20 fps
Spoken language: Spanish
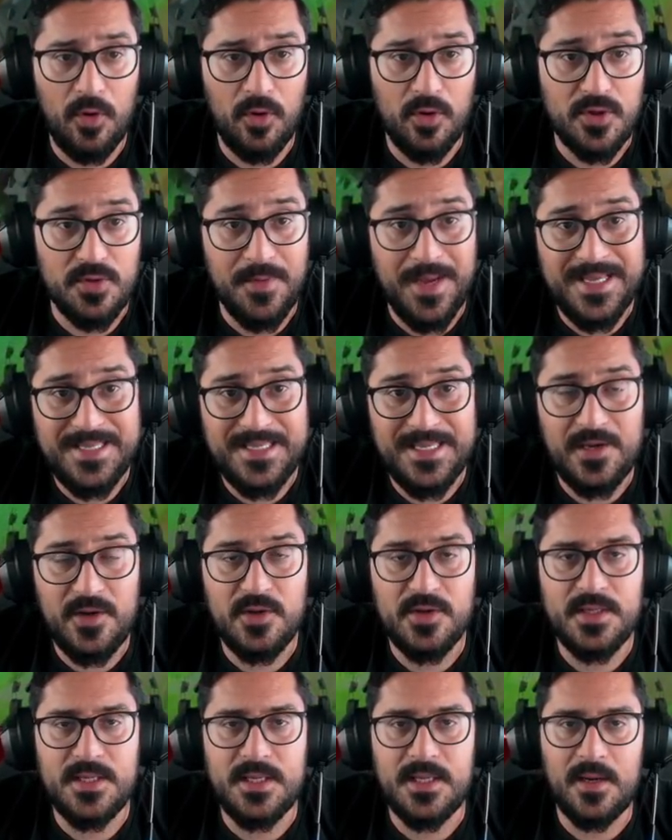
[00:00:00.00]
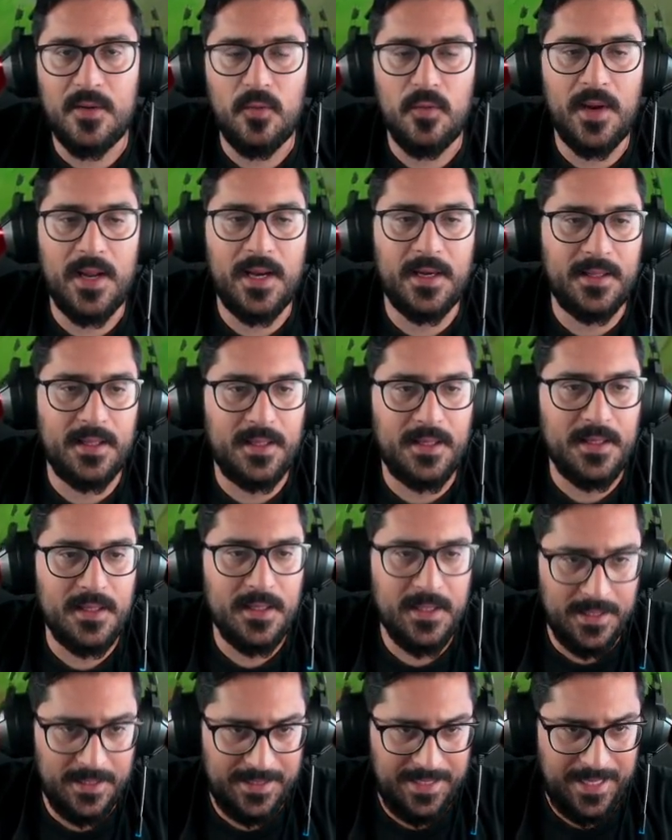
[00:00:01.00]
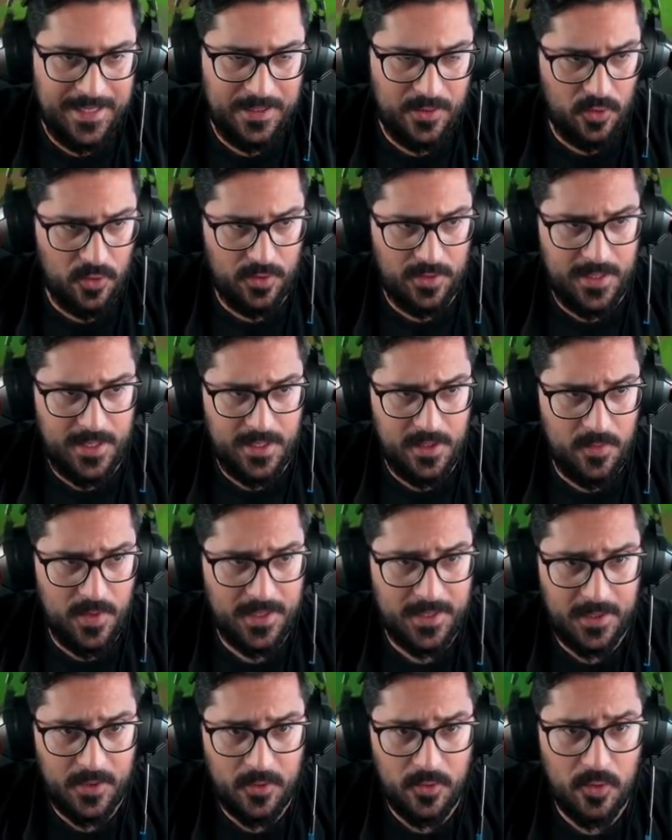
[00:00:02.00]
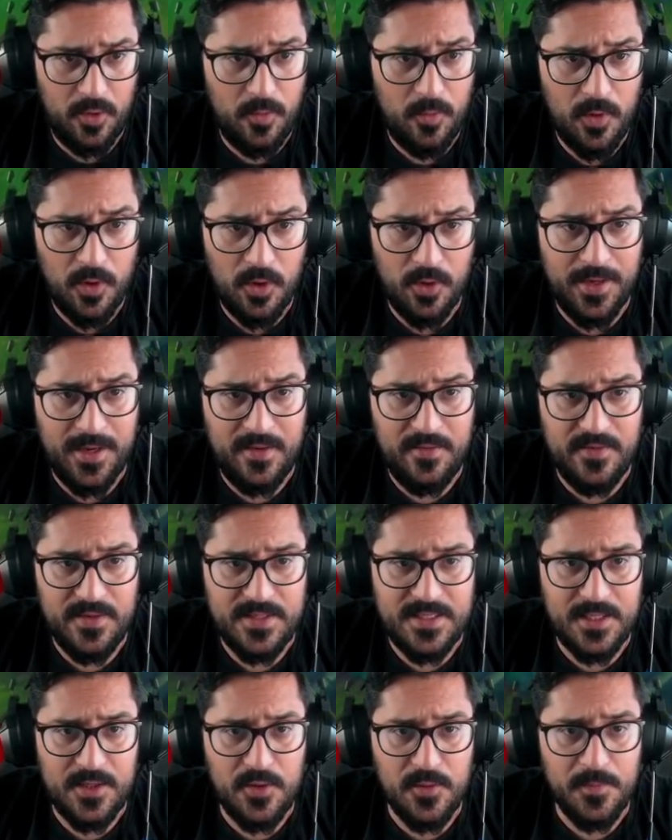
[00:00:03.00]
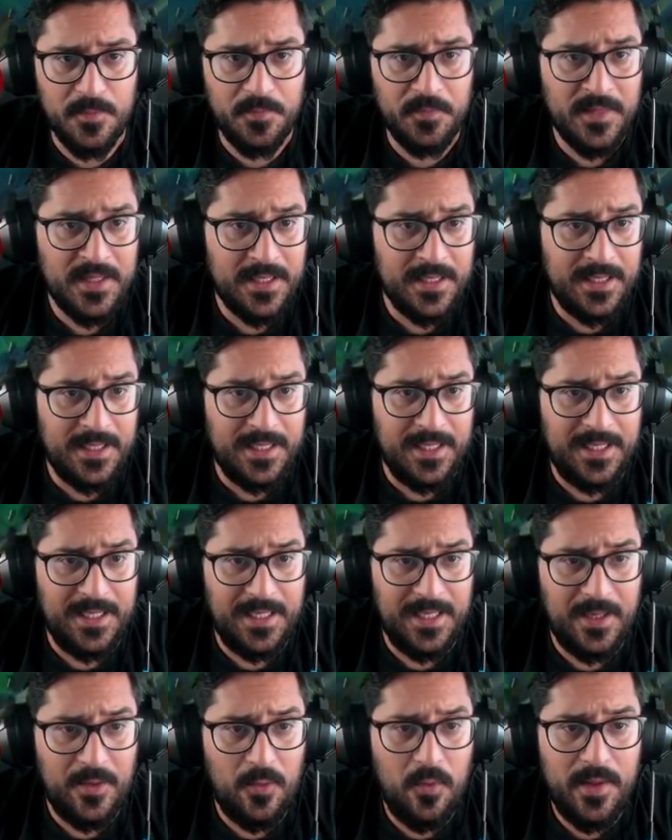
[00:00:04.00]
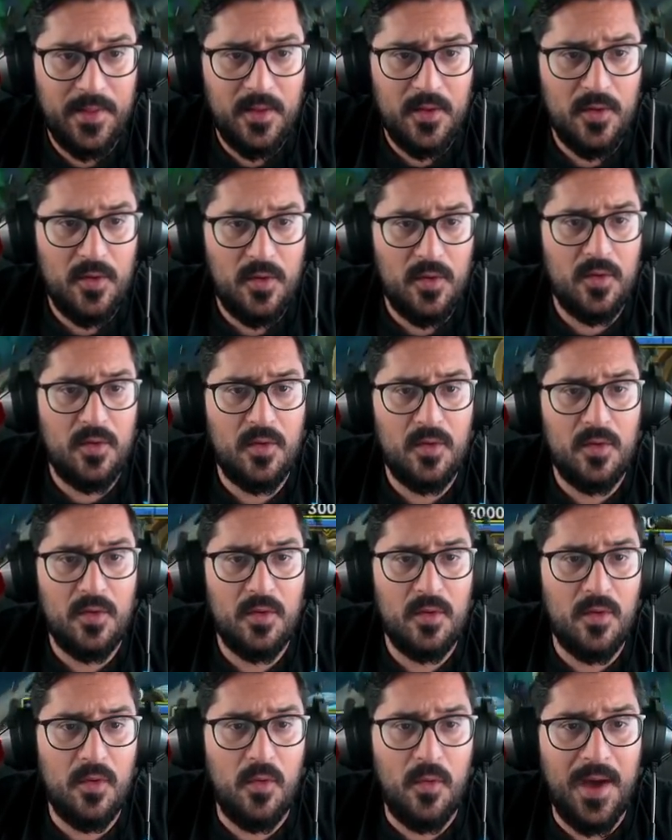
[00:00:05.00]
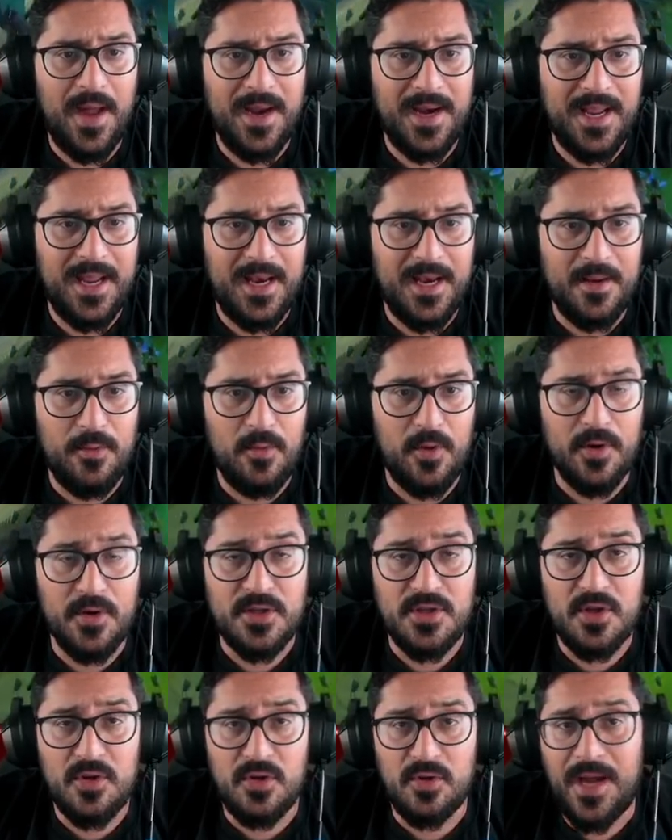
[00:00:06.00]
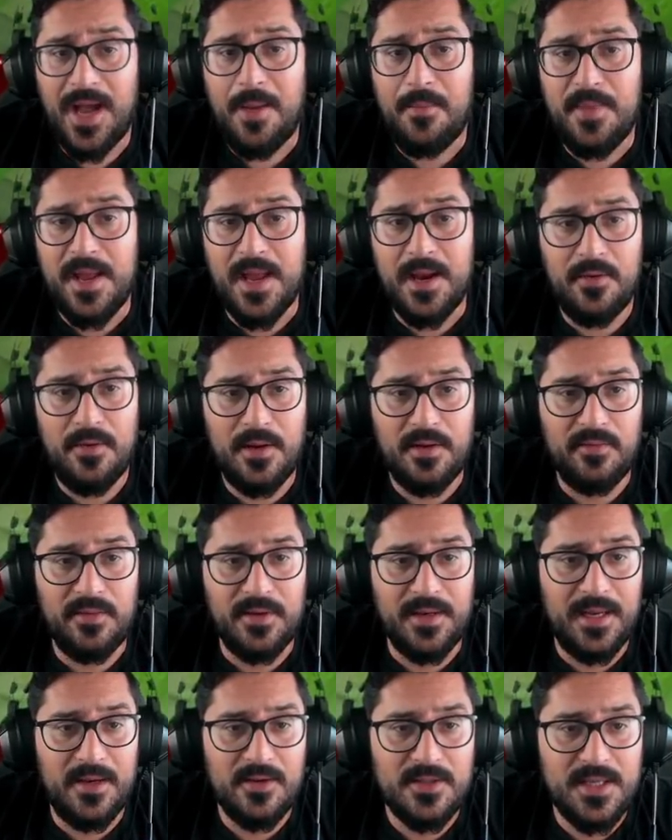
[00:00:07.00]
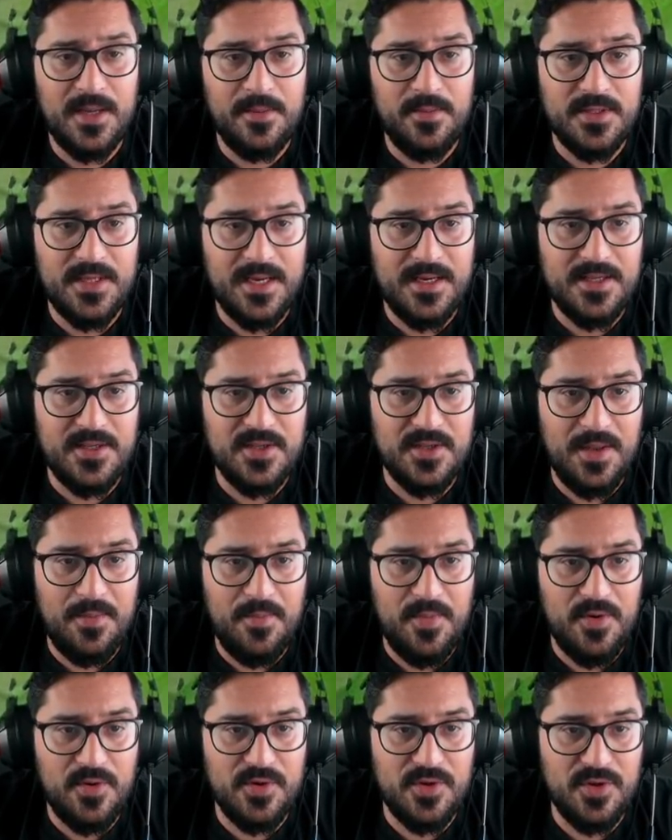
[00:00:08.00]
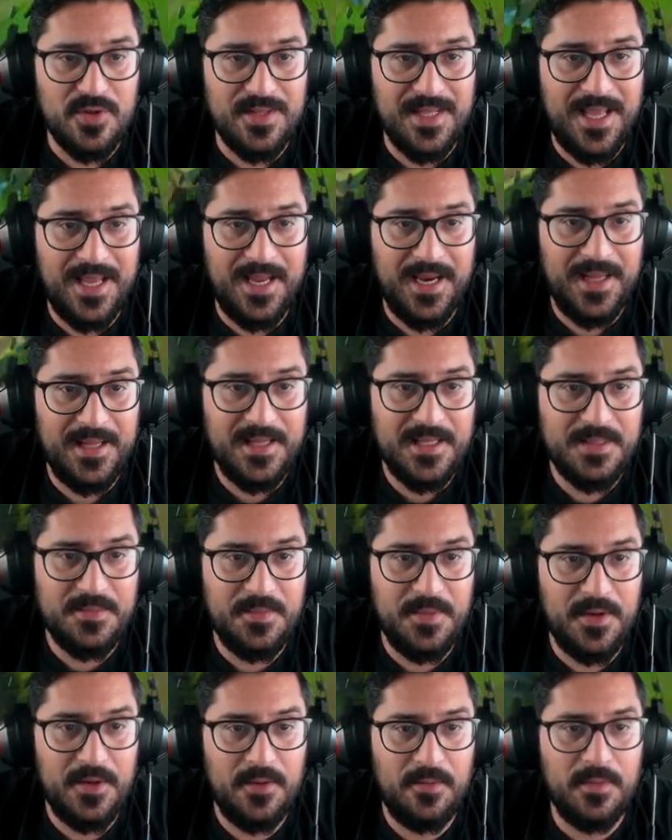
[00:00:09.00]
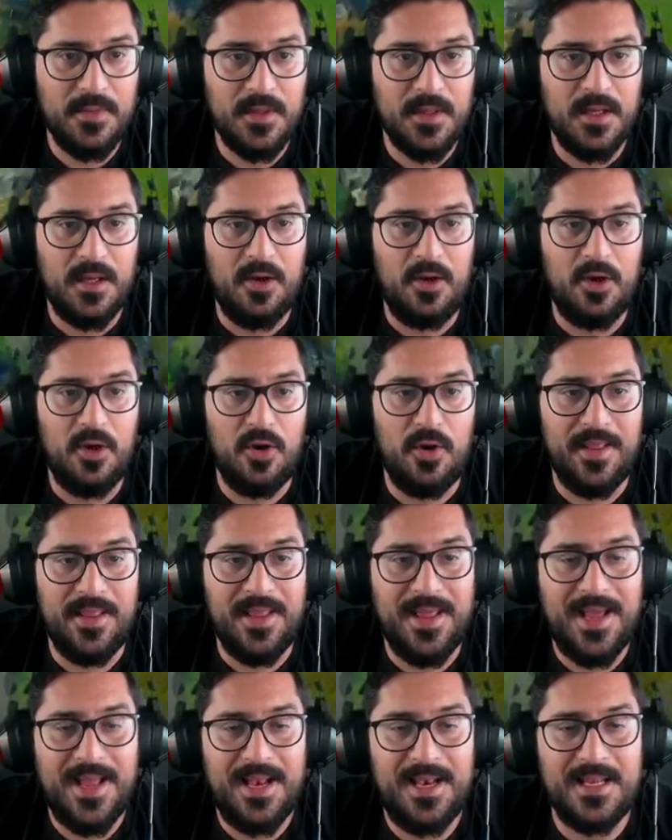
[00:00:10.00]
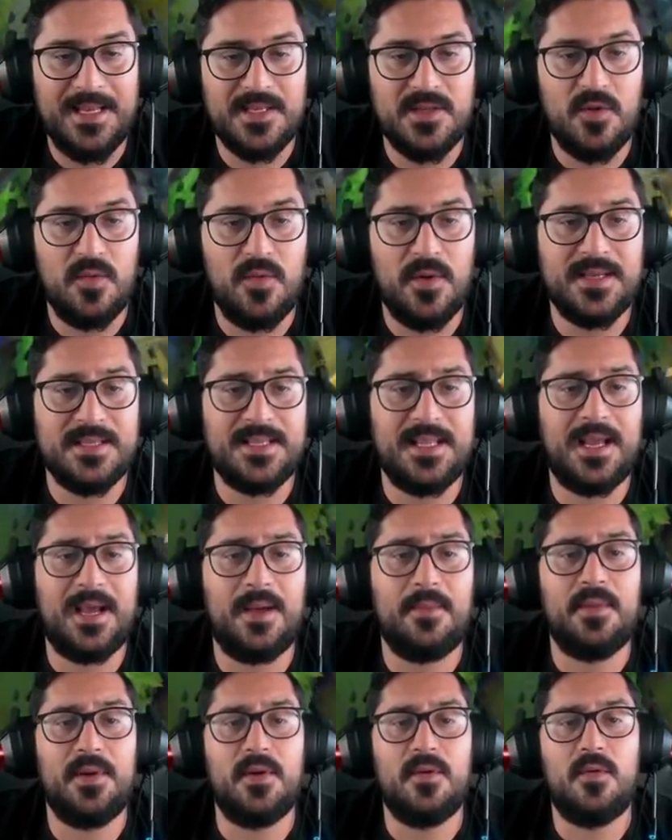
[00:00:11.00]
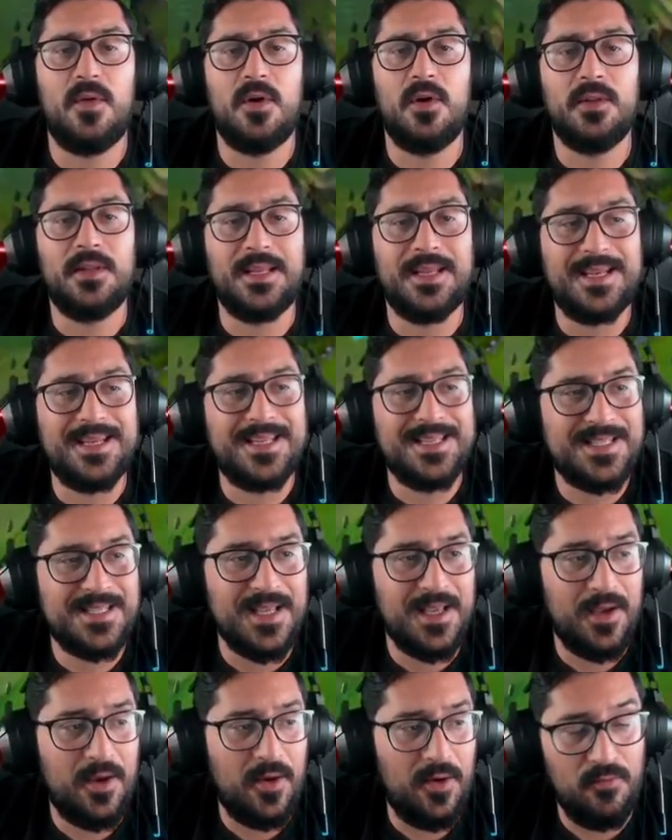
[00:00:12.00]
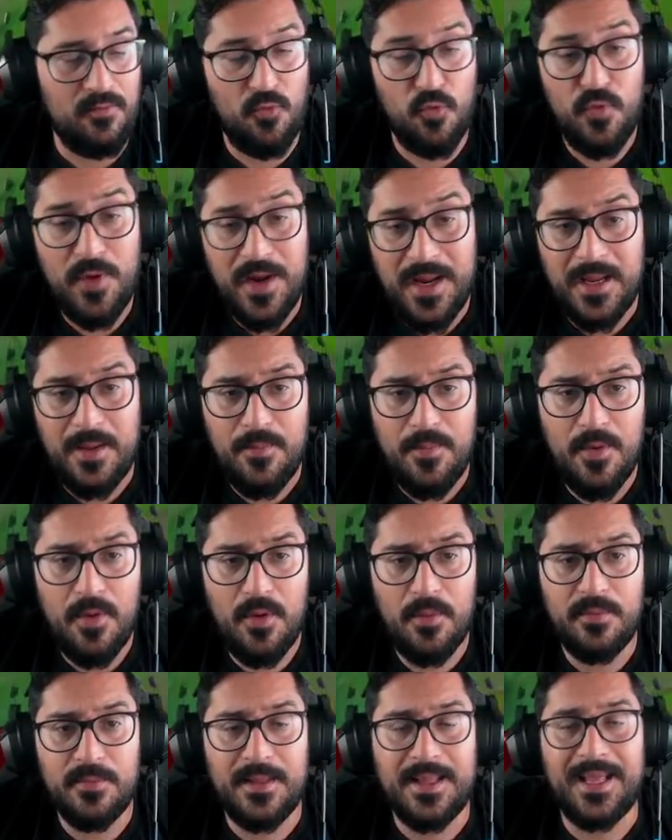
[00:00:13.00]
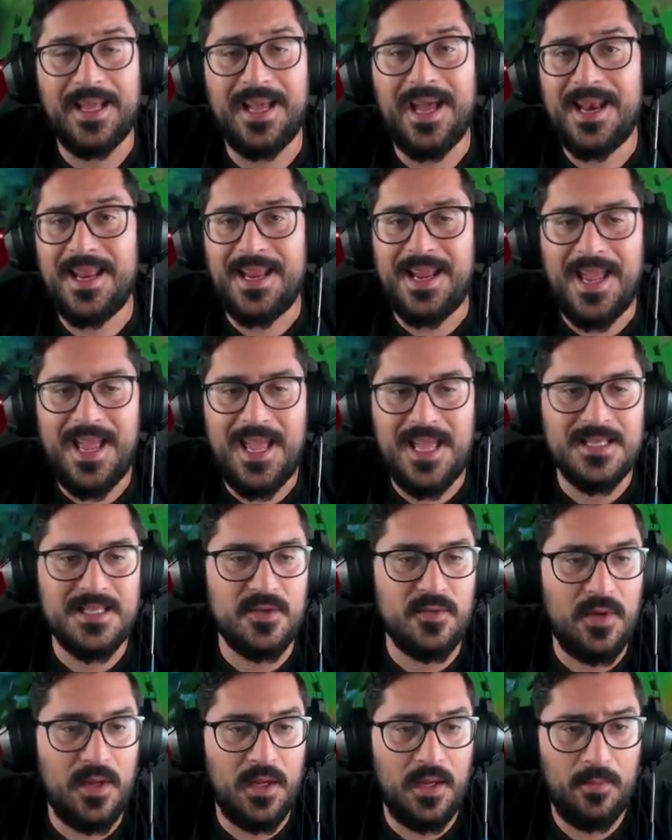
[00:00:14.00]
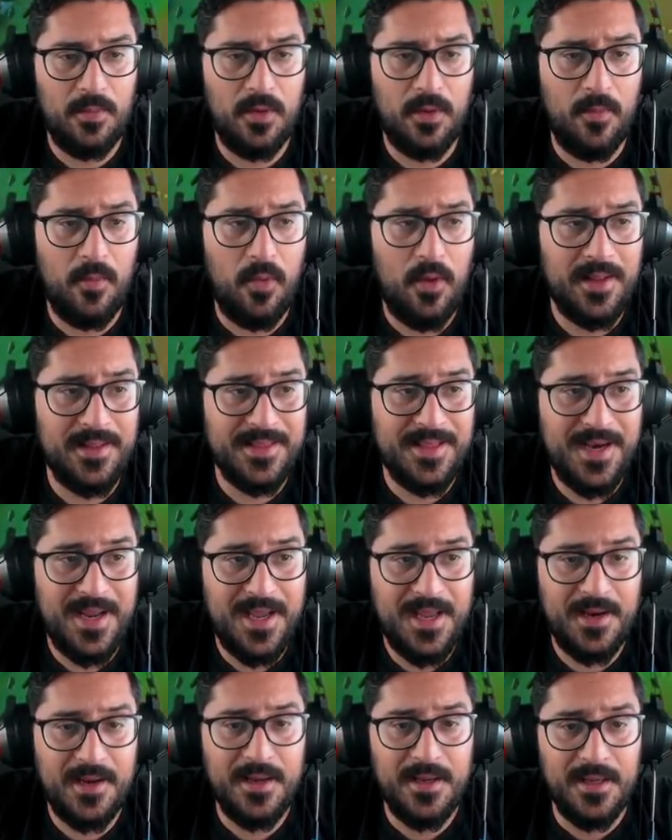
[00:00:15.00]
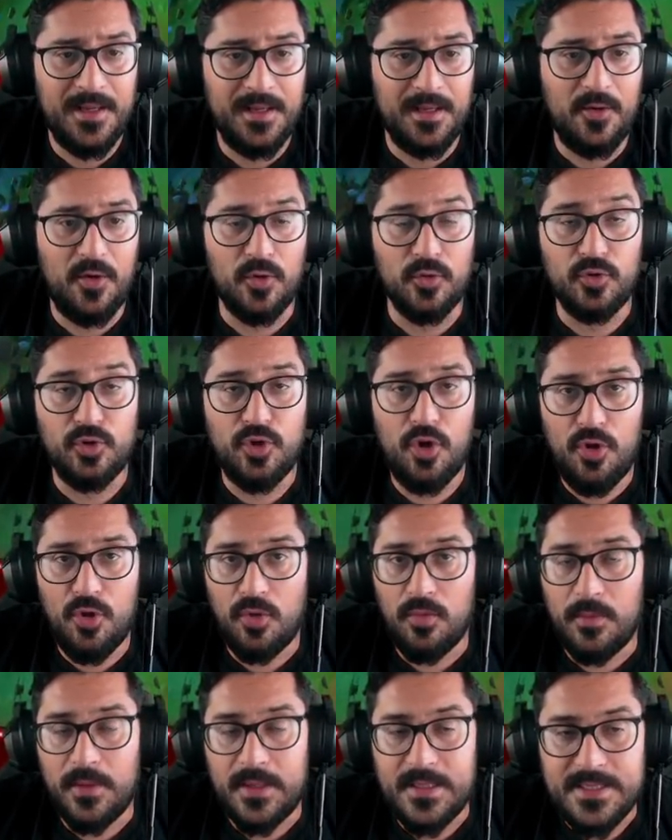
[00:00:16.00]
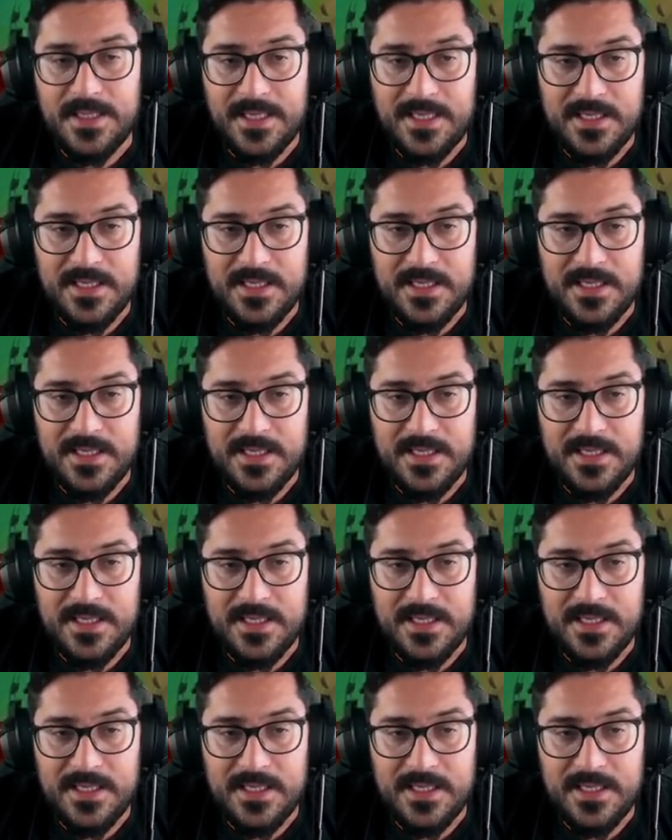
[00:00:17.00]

los básicos y de curarte tanto con el daño mágico como con el físico. Eh, ¿Cuándo jugar Kennen? Bueno, esto no cambia, ¿no? Al final los cambios que han hecho tampoco son tan grandes, pero lo ideal es jugar a este campeón cuando tienes un equipo de Haren Gates, un equipo que pueda entrar con todo. En este